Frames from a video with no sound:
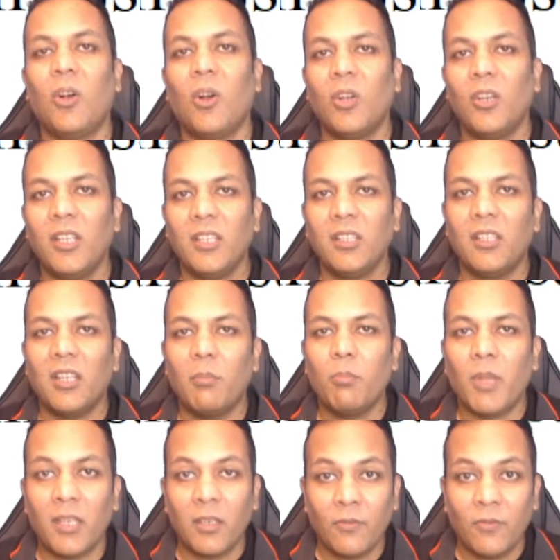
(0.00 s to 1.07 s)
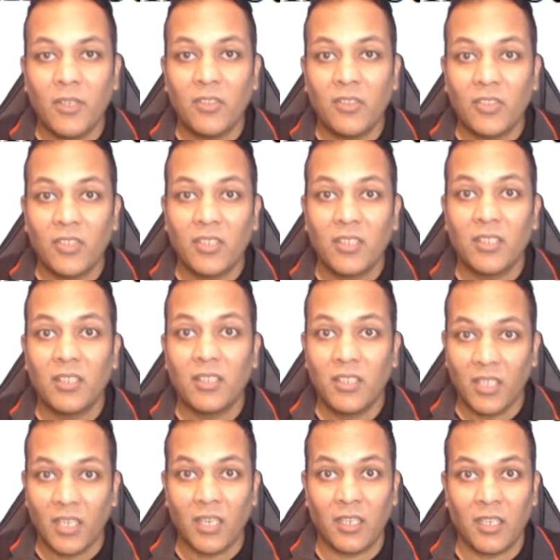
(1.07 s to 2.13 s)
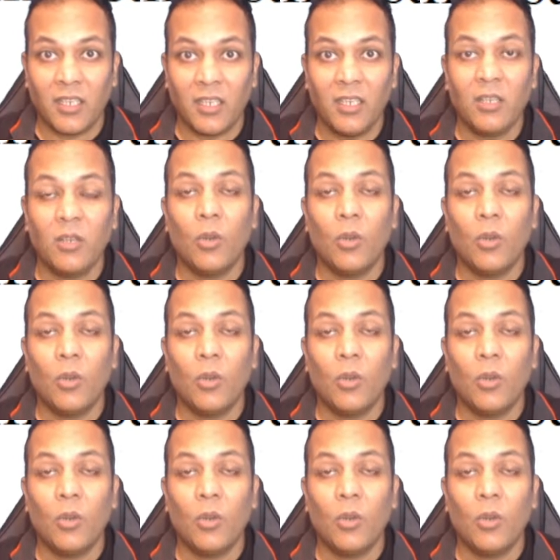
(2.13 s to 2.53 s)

और इनके बेनिफिट्स क्या हैं